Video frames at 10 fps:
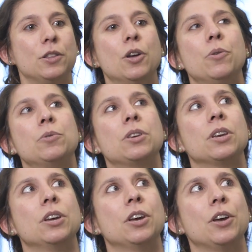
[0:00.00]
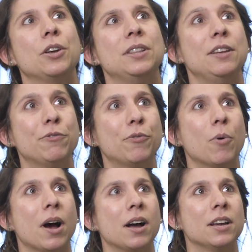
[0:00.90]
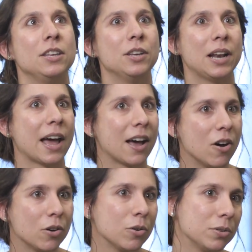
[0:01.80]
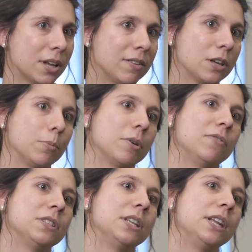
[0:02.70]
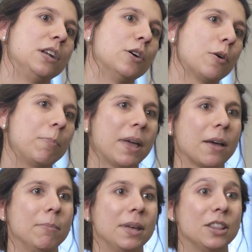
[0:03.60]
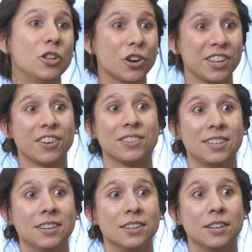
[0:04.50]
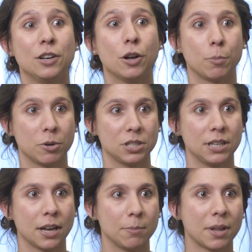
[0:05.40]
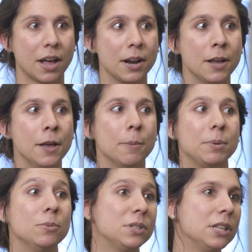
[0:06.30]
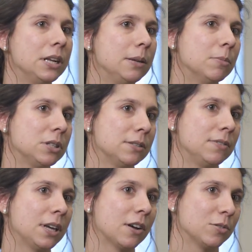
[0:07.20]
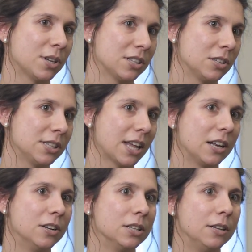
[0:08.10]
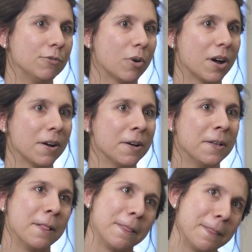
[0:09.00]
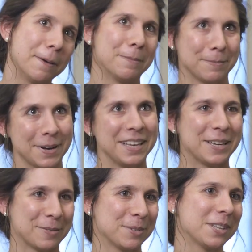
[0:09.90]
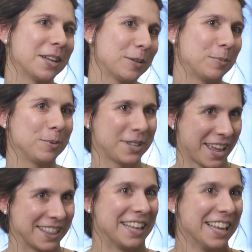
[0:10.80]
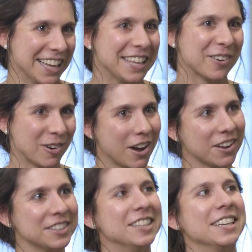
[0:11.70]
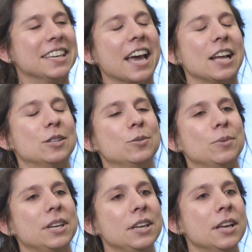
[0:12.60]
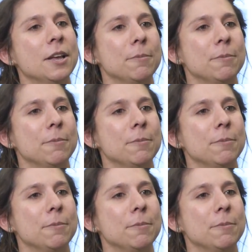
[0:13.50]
Donc, euh, des fois, la rencontre avec un professionnel leur permet d'orienter leur projet terminal, puis aussi de les motiver. Rendus à ce stade-là, des fois, ben, ils commencent à être un peu tannés, ils ont hâte de graduer.